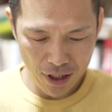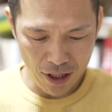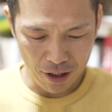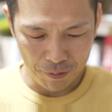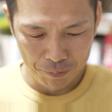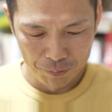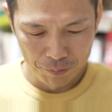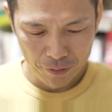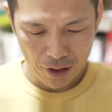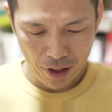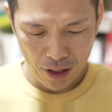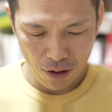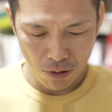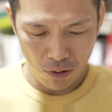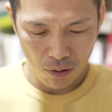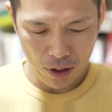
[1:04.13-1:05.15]
で、
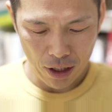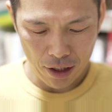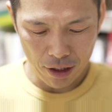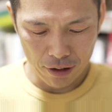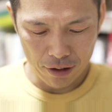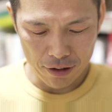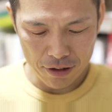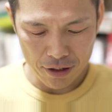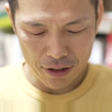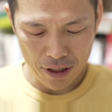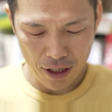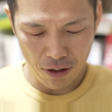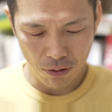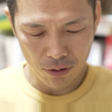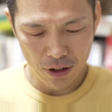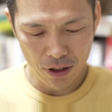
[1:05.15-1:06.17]
あの彼がですね
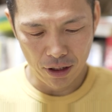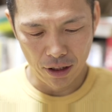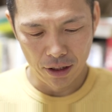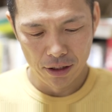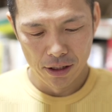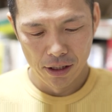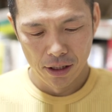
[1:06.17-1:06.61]
最後に、